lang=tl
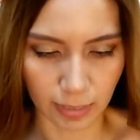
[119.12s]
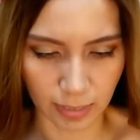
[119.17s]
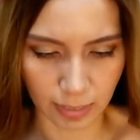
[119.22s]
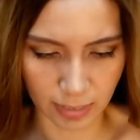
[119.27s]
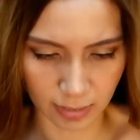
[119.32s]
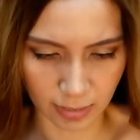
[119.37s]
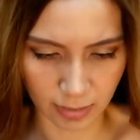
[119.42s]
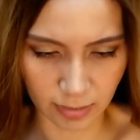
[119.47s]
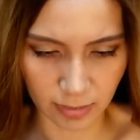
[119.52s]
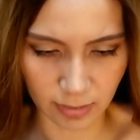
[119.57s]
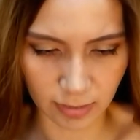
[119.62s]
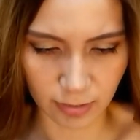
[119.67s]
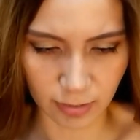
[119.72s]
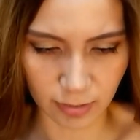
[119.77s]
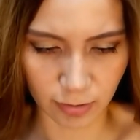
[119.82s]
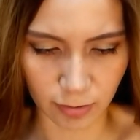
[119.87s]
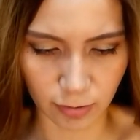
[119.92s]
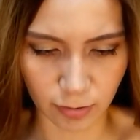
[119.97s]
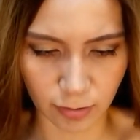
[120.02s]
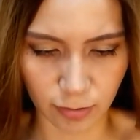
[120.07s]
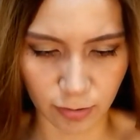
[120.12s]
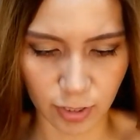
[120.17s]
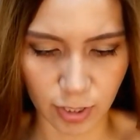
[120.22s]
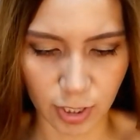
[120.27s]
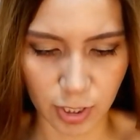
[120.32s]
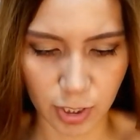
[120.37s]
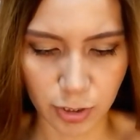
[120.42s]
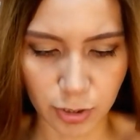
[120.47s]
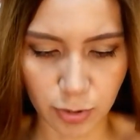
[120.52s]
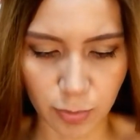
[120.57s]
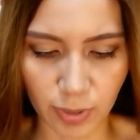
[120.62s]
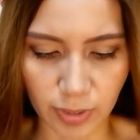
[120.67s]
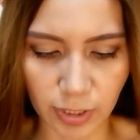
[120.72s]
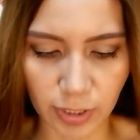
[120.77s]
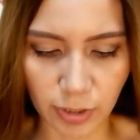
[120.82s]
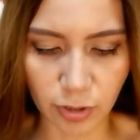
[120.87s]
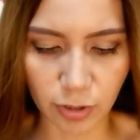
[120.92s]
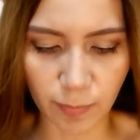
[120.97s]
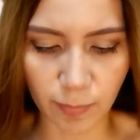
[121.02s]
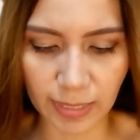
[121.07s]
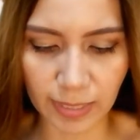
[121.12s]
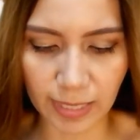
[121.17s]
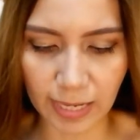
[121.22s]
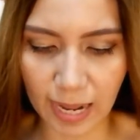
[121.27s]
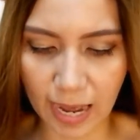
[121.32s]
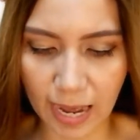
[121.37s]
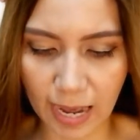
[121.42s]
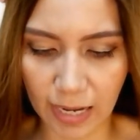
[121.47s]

Ayan. So, andito naman na